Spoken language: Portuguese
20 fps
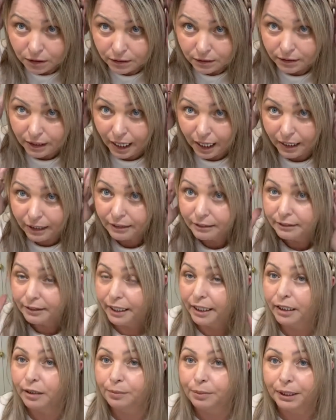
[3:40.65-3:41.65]
tá?
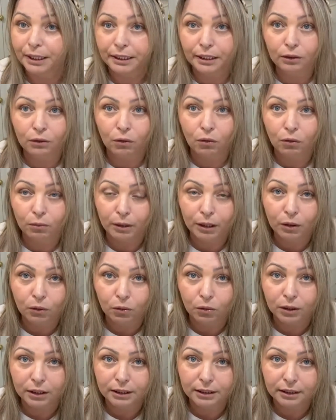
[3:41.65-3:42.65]
Tem que prender com alguma
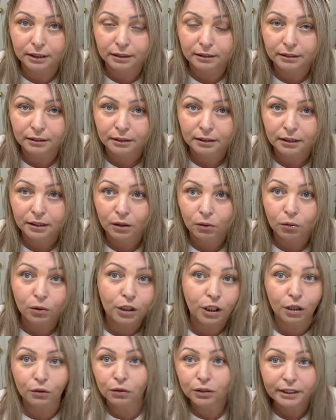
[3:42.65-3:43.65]
coisa. O
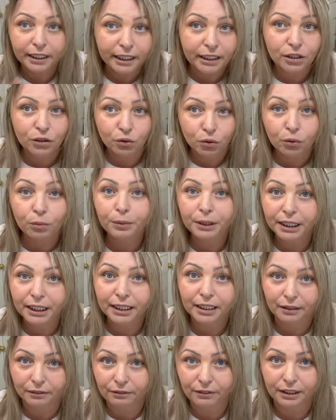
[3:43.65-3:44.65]
que eu vou ter que descobrir
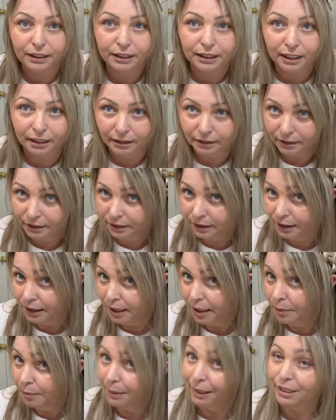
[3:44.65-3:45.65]
na vida
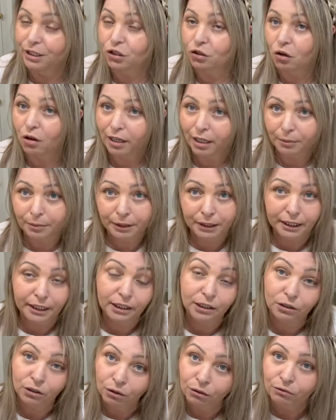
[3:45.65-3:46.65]
mas, de qualquer
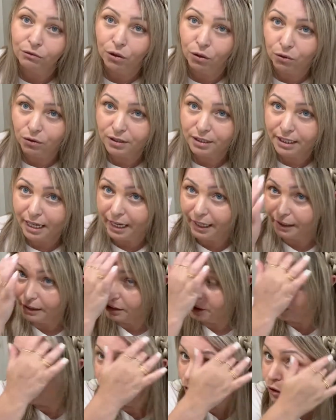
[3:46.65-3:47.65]
maneira, eu não vou usar,
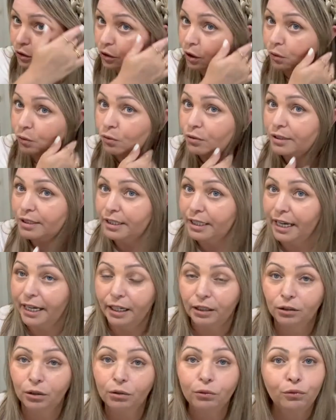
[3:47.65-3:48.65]
gente. Eu não usei,
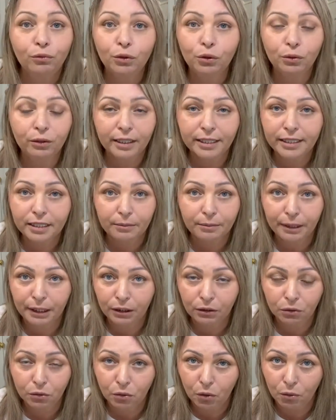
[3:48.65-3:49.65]
eu não fui no
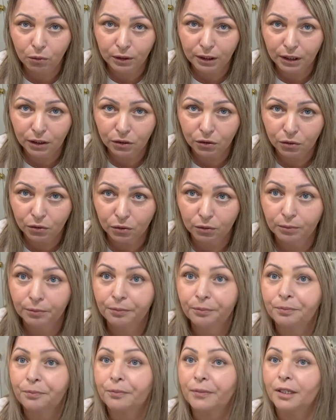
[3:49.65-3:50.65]
casamento com isso.
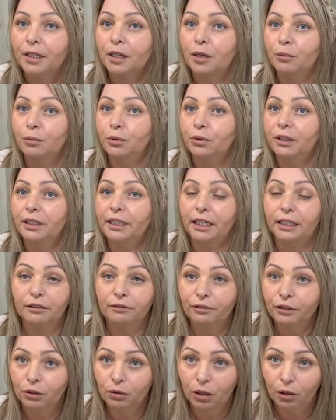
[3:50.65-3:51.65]
Porque não
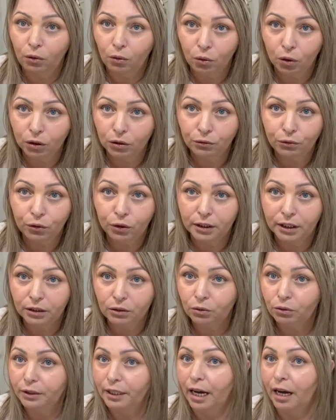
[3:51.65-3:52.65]
ficou a cor, não ficou
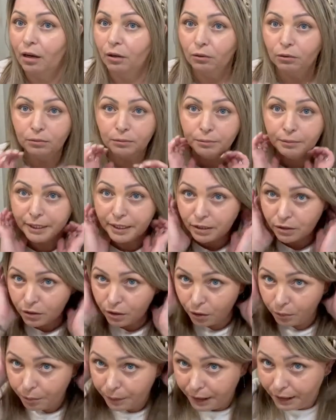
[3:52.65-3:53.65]
natural. Mesmo que
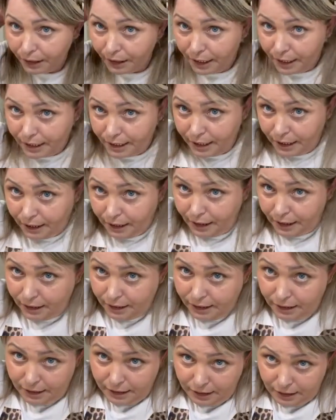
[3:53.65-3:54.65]
eu prendesse aqui
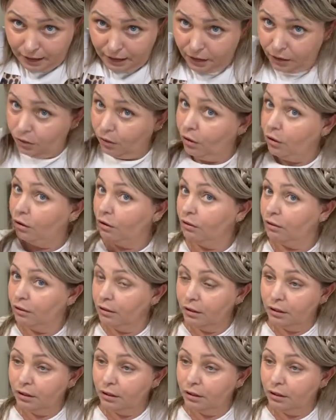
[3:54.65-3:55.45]
assim, ó.